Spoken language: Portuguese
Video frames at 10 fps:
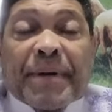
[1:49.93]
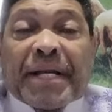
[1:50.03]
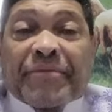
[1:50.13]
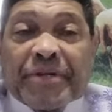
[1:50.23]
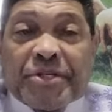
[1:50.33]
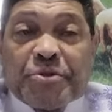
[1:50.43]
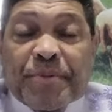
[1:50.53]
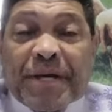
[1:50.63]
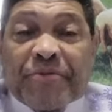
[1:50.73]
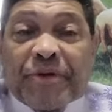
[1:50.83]
A palavra
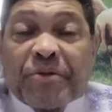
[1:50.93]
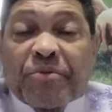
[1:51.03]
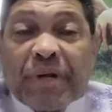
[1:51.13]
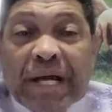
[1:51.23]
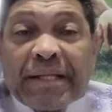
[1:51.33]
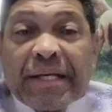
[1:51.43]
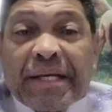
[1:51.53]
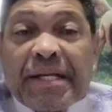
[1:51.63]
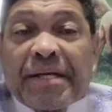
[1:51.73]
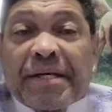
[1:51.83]
diz: Bem-aventurado
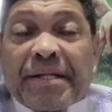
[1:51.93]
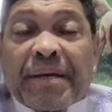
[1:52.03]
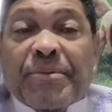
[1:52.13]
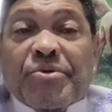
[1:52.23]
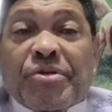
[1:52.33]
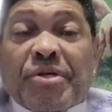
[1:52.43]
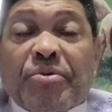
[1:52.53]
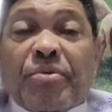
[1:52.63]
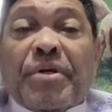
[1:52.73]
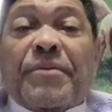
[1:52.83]
é aquele que teme o
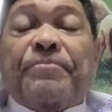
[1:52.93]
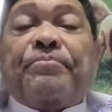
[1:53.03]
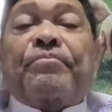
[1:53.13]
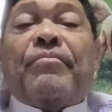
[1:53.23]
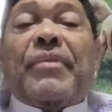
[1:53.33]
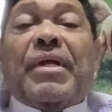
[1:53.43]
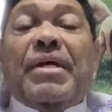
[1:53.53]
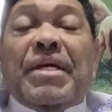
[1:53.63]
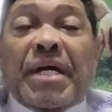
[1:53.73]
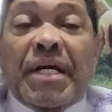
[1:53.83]
Senhor
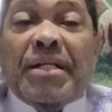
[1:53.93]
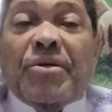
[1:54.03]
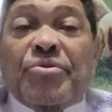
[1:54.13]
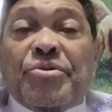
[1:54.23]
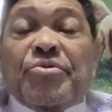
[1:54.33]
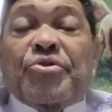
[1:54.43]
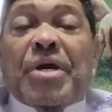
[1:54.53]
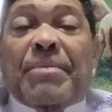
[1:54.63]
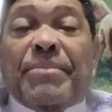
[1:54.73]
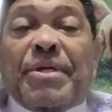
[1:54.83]
e anda nos
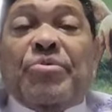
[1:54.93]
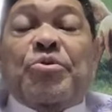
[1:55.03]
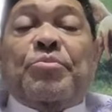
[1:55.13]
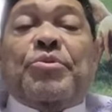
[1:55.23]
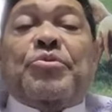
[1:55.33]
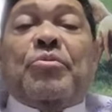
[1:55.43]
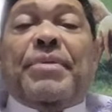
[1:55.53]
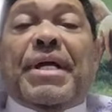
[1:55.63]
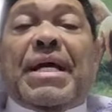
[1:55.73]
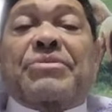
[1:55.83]
seus caminhos, pois
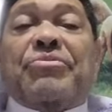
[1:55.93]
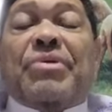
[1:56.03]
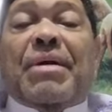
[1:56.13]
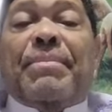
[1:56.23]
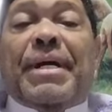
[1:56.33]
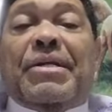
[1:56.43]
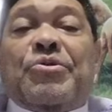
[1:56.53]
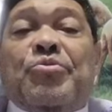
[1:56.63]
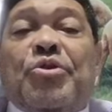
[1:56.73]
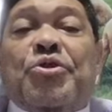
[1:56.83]
comerás o trabalho
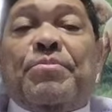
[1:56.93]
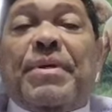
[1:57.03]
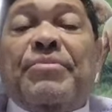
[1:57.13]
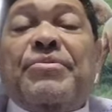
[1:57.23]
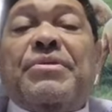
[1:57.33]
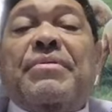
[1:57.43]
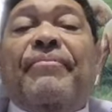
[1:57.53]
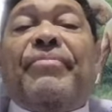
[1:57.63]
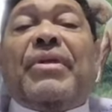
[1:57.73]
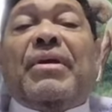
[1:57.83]
das suas
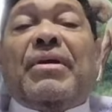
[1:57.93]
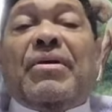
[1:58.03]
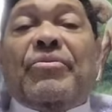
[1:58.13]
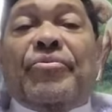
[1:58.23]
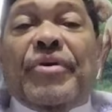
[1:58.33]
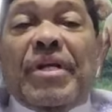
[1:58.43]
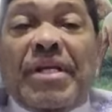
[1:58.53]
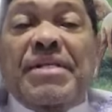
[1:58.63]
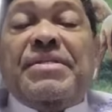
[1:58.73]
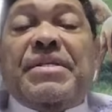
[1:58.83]
mãos,
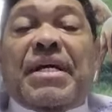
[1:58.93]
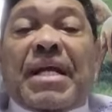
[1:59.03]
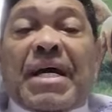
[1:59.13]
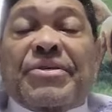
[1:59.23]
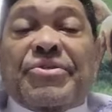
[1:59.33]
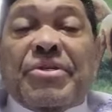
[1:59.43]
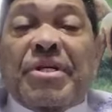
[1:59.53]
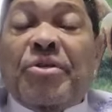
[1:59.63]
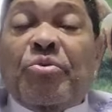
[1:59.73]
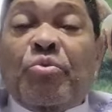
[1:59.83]
feliz
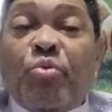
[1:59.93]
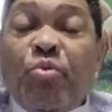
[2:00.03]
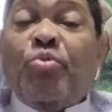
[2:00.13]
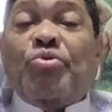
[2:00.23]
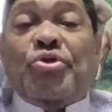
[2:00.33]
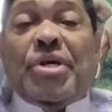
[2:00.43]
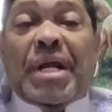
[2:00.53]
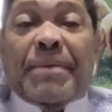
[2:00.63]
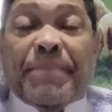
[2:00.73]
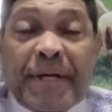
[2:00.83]
serás e tudo te
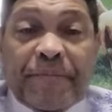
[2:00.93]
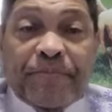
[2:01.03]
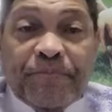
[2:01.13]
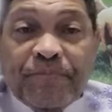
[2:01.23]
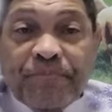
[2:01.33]
irá bem.